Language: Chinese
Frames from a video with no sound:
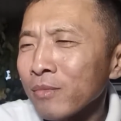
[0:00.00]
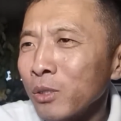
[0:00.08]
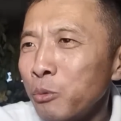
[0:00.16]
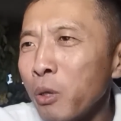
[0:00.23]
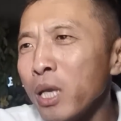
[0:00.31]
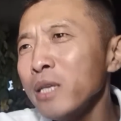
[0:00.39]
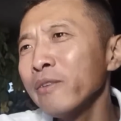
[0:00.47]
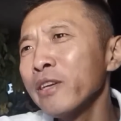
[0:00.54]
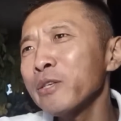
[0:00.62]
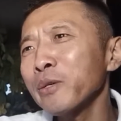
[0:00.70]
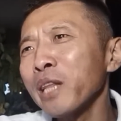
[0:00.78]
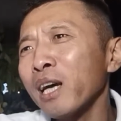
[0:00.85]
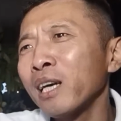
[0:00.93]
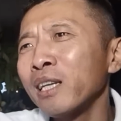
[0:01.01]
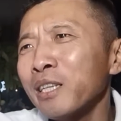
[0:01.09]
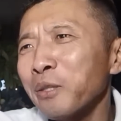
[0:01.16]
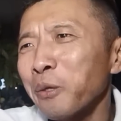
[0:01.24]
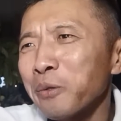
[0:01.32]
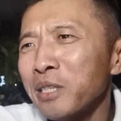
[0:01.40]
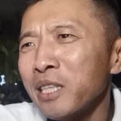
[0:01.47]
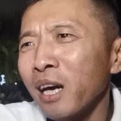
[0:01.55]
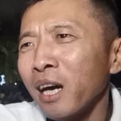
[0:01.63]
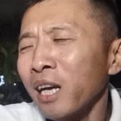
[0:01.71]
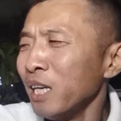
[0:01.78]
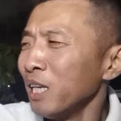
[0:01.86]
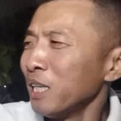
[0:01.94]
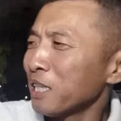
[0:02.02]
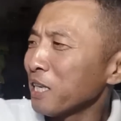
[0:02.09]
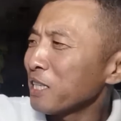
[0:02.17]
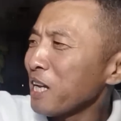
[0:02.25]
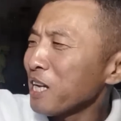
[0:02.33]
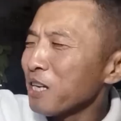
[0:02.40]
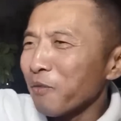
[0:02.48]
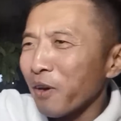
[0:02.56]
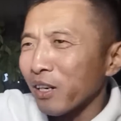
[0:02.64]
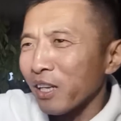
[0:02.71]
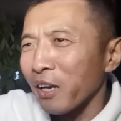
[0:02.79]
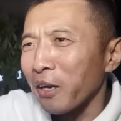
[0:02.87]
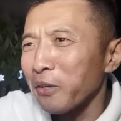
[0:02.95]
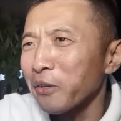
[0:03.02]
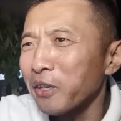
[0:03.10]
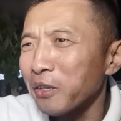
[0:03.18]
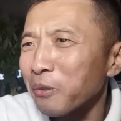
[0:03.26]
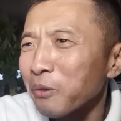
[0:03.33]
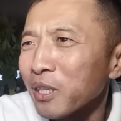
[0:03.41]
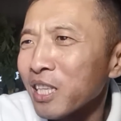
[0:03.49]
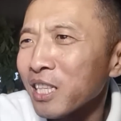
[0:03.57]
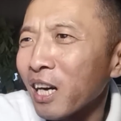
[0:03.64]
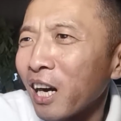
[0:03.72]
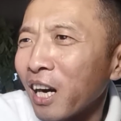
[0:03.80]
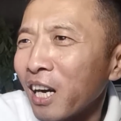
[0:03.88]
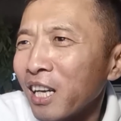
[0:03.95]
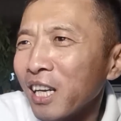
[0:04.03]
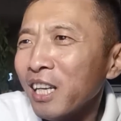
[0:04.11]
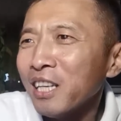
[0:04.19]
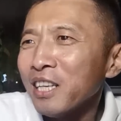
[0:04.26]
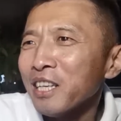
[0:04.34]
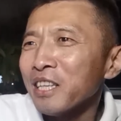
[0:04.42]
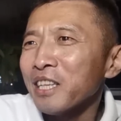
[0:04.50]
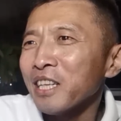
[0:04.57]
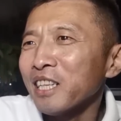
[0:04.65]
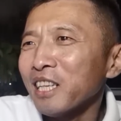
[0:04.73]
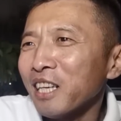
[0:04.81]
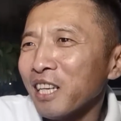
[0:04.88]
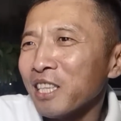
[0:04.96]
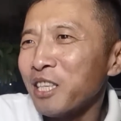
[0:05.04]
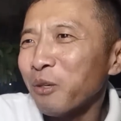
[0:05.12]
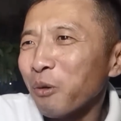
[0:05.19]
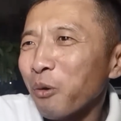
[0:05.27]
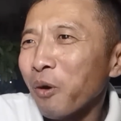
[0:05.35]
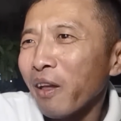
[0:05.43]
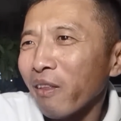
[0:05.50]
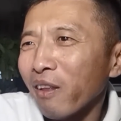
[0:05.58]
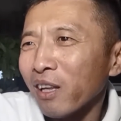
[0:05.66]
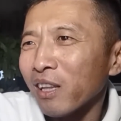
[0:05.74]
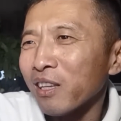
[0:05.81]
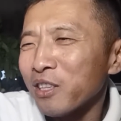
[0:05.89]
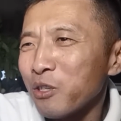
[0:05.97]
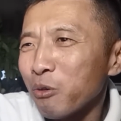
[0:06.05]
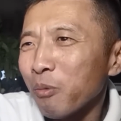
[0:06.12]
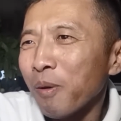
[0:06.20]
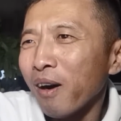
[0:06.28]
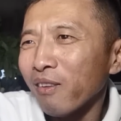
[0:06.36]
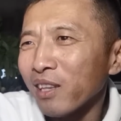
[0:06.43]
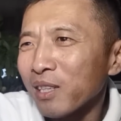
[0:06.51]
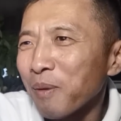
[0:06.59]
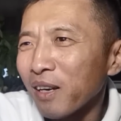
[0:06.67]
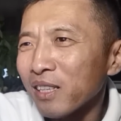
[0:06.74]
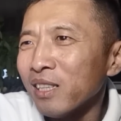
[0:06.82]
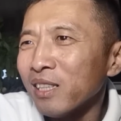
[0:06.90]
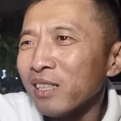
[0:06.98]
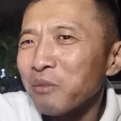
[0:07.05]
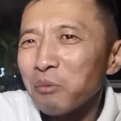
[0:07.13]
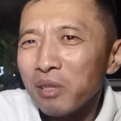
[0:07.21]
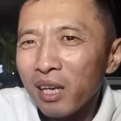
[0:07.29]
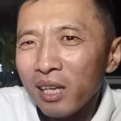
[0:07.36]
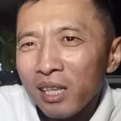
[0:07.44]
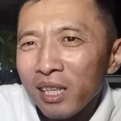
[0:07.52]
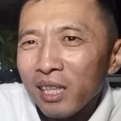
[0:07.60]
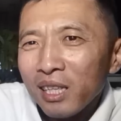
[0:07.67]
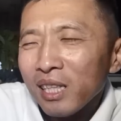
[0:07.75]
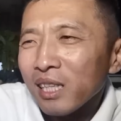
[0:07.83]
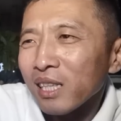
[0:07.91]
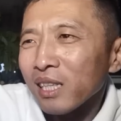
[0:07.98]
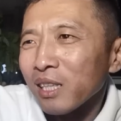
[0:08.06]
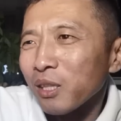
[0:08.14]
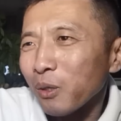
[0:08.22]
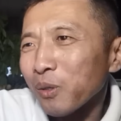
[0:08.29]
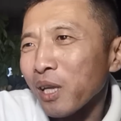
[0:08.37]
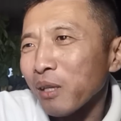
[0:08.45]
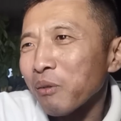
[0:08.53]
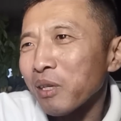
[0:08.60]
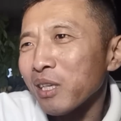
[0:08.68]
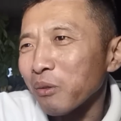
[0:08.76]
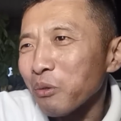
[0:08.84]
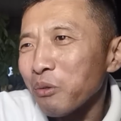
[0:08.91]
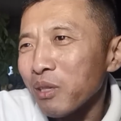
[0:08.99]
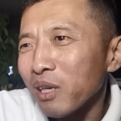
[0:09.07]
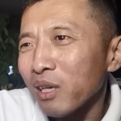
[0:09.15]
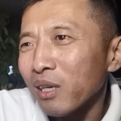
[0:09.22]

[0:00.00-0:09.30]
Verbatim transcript: 原以为说那肯定同意啊，人家健身房里还有很多那啥，那个肌肉筷子、肌肉棒子这帮人，是不是都在那想去呢？